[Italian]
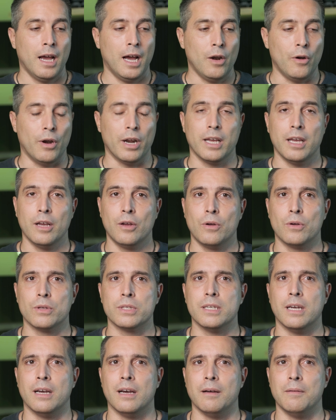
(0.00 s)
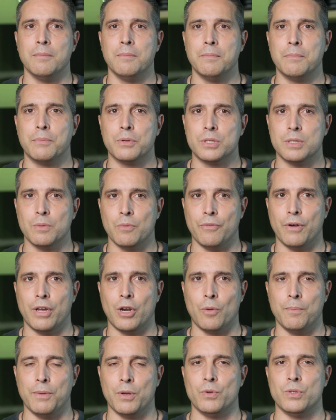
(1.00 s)
Allora, che cosa possiamo
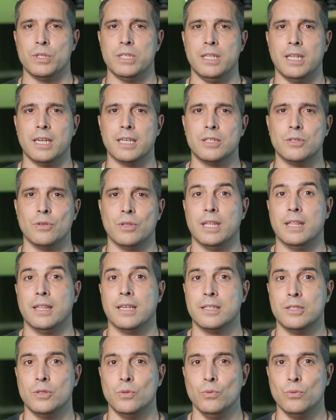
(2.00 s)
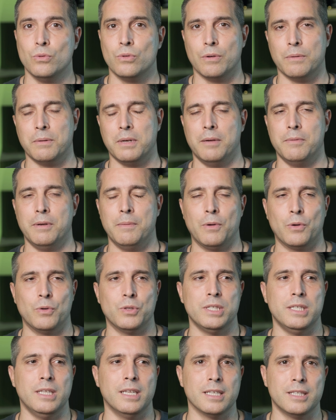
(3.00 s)
fare come considerazioni? Innanzitutto, la prima
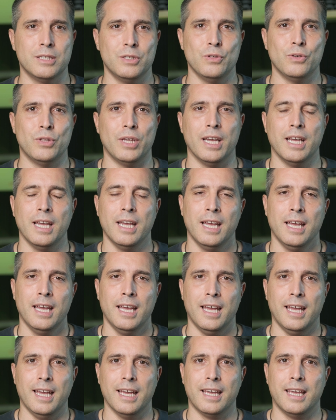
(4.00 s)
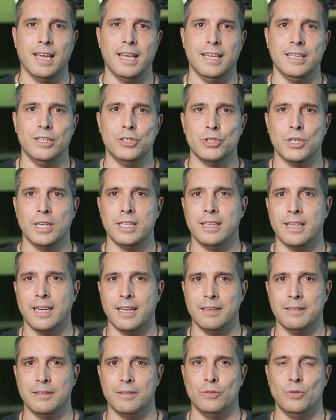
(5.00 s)
considerazione è è che in
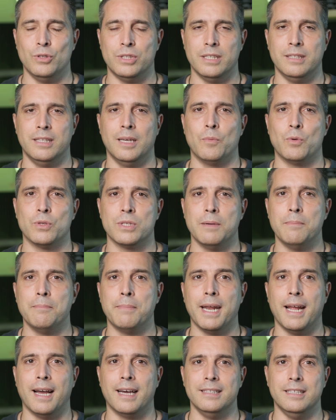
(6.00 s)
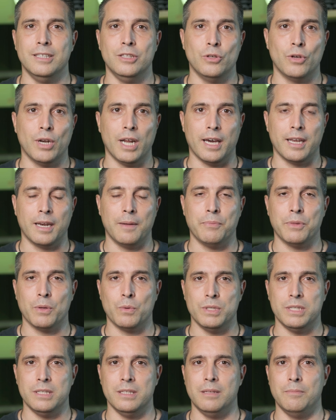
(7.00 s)
genere noi tendiamo sempre ad ignorare
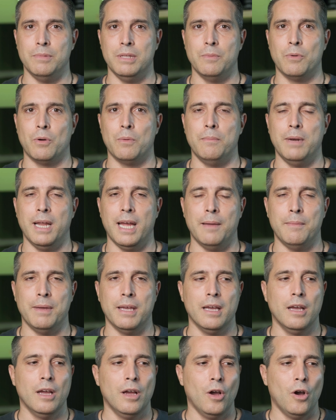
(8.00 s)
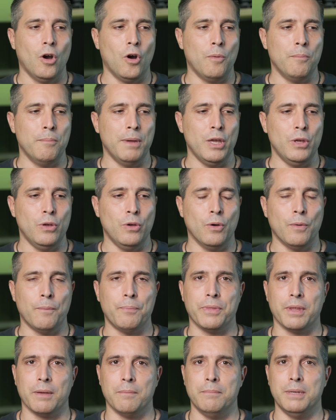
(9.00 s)
questi tipi di problemi, o
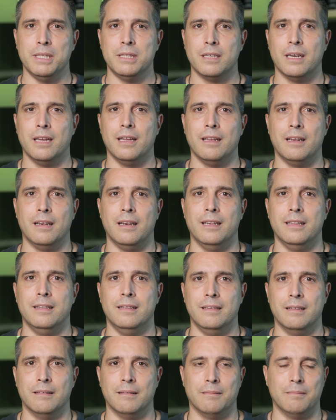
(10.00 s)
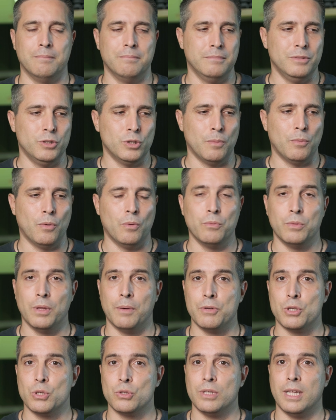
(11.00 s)
meglio, mentre diciamo, una
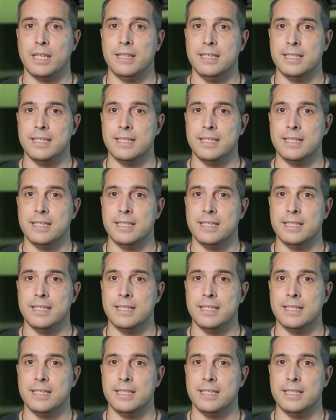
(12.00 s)
persona